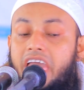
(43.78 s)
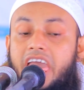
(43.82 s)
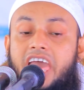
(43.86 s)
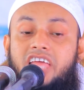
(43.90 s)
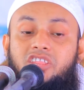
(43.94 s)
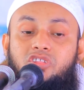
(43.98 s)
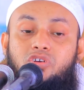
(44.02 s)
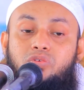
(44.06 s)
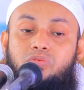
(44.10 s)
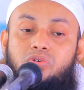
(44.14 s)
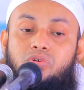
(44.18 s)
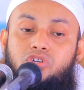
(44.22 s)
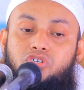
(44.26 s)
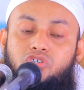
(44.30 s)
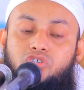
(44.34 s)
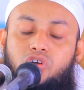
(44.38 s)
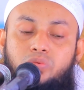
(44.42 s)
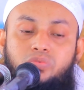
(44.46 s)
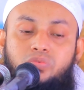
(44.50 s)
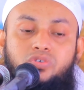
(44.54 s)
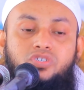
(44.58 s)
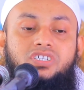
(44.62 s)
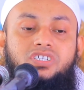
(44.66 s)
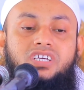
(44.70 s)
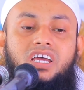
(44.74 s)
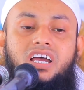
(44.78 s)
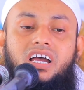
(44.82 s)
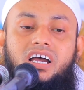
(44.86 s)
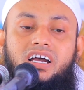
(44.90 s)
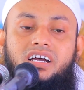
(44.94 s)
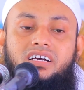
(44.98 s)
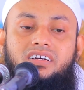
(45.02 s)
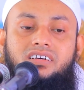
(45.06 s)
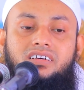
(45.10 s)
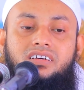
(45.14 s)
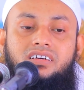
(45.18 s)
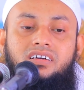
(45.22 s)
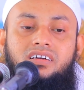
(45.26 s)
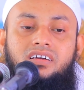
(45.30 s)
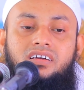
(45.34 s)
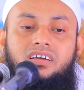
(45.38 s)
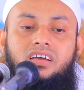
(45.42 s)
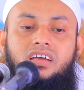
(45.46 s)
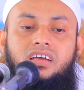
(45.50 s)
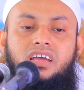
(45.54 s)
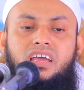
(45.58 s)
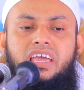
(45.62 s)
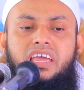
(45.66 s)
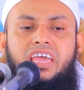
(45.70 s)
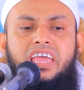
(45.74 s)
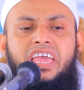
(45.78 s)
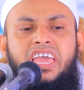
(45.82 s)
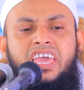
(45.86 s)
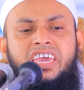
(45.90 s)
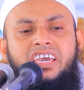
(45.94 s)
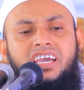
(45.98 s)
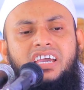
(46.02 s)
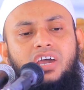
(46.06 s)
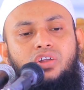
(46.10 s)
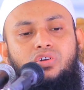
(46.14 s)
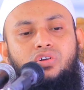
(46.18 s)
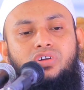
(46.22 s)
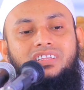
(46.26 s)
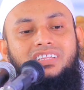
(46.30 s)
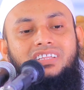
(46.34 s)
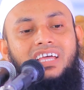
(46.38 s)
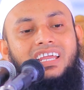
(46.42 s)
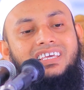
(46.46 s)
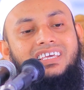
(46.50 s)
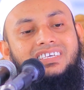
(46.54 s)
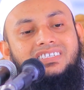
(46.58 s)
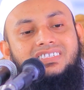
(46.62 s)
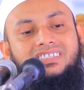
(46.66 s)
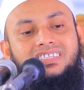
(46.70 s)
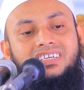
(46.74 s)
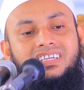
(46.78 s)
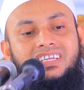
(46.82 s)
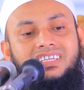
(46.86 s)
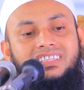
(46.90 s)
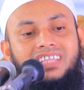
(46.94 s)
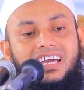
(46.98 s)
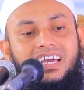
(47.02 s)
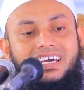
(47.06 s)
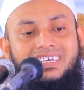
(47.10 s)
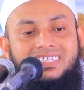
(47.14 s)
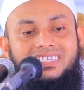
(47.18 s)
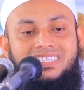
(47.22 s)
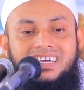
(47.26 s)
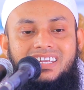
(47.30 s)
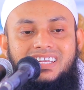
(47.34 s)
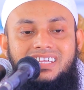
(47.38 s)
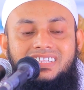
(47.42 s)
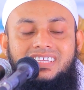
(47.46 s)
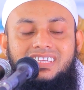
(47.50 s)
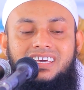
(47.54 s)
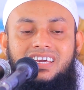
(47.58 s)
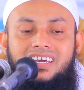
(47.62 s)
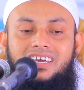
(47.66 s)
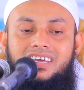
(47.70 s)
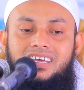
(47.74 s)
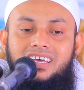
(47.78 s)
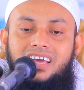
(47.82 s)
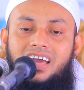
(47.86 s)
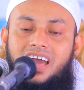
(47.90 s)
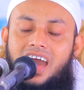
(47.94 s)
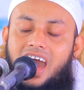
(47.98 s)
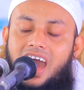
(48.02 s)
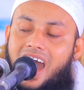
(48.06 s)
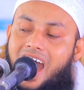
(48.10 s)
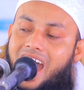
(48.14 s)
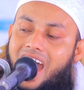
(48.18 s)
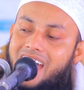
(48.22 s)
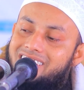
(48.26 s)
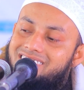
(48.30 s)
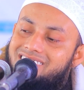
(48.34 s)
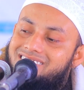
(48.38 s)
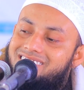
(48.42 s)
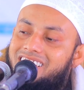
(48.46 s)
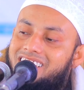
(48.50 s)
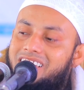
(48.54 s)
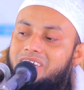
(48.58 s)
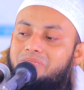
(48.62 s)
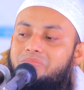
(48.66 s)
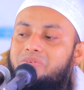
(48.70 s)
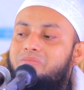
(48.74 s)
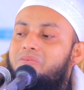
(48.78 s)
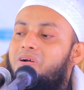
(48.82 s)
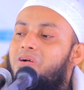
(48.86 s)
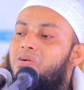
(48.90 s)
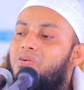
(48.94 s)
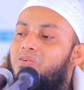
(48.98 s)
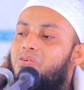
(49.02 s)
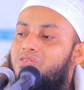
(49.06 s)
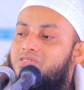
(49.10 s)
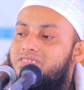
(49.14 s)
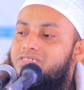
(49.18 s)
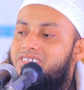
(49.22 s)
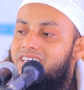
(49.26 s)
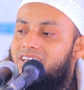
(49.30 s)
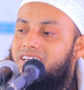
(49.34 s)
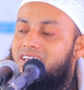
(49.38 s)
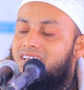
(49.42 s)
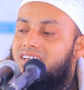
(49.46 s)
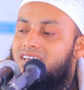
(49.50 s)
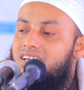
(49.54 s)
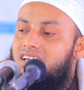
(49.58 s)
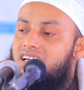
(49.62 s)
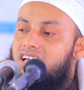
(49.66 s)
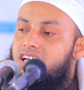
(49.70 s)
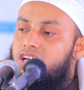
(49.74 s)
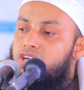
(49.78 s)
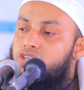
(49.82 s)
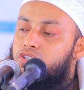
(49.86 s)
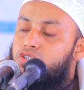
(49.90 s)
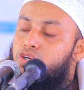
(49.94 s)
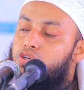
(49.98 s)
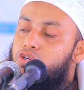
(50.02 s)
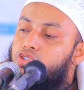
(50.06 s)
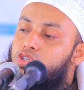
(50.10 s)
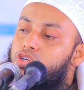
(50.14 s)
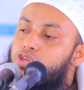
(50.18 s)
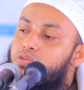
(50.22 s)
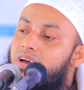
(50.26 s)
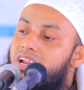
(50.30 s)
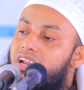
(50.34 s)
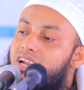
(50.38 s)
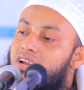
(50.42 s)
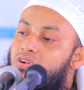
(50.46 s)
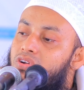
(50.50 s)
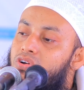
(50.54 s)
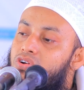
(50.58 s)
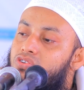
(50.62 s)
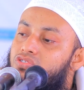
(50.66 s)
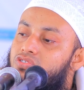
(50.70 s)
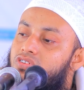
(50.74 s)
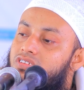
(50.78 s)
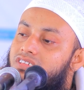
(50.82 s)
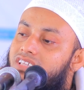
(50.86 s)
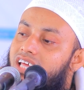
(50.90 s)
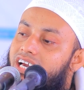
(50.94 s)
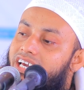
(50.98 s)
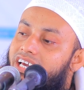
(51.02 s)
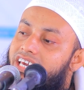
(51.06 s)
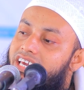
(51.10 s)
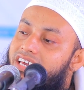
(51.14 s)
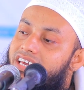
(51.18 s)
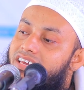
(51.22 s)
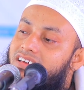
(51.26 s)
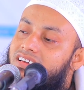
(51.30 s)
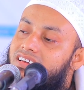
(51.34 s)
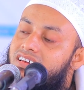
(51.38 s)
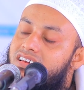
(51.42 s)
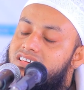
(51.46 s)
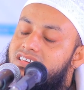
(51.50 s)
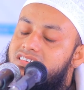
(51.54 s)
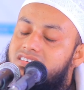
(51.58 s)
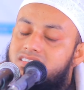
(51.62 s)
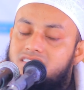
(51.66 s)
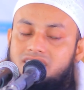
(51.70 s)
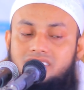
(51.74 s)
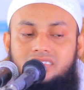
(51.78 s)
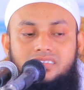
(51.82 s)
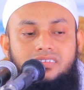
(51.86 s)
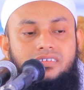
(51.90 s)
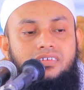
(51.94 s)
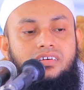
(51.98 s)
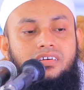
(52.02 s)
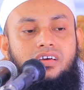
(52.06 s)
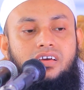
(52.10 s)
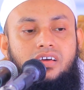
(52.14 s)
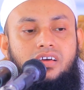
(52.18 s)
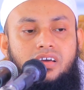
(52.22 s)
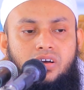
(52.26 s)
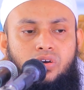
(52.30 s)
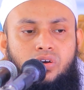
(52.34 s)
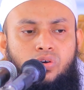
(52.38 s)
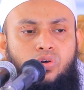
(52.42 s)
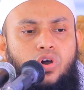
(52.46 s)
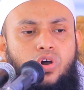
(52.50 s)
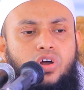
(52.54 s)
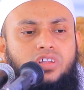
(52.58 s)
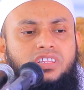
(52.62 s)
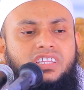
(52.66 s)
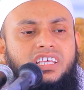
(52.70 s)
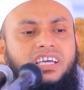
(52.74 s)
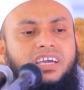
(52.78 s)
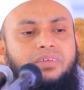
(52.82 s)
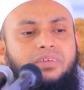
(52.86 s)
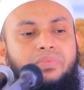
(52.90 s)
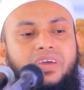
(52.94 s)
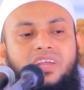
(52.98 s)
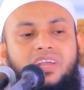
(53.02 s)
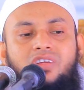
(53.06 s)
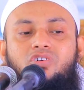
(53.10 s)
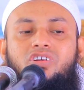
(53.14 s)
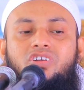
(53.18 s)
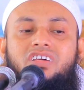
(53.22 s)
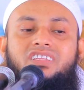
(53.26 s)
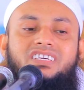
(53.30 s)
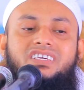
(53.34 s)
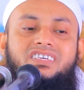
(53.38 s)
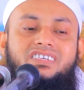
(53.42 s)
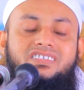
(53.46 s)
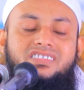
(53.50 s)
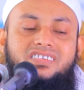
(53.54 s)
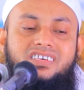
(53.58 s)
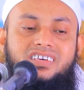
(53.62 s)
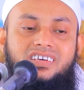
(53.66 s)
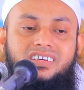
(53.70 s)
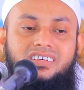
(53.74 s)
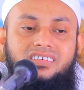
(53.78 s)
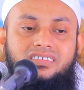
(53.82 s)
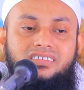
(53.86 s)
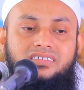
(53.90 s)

এত বড় সমস্যা এই কারণে তার স্ত্রী তাকে ছেড়ে দিয়ে আরেক জায়গায় বিবাহ করছে শ্বশুর বাড়ির লোকজন তাকে ঘর থেকে বের করে দিয়েছে